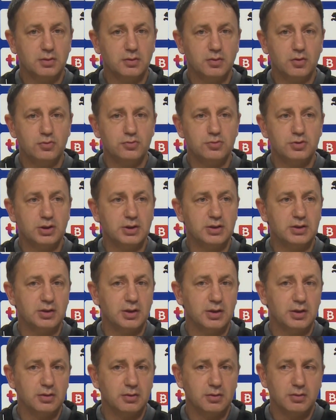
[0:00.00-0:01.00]

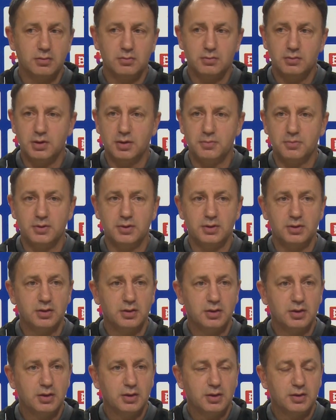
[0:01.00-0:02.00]
Öncelikle tabii
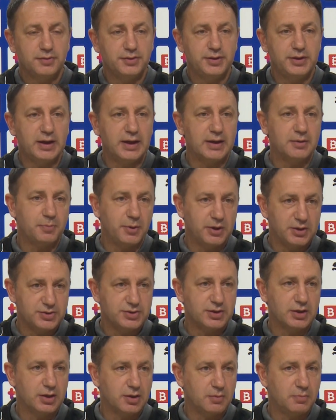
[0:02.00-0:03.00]
diğer
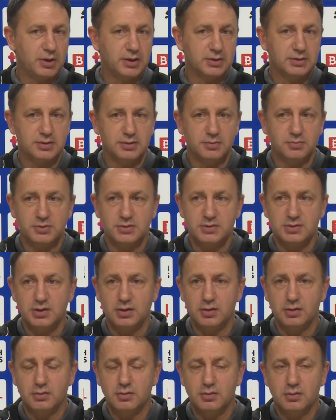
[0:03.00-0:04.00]
pencereye
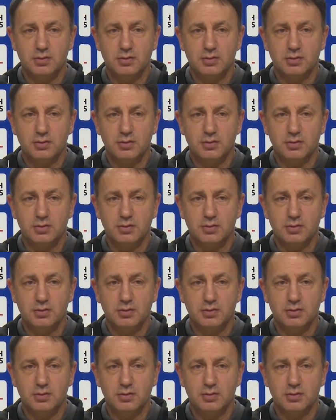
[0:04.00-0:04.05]
baktığımızda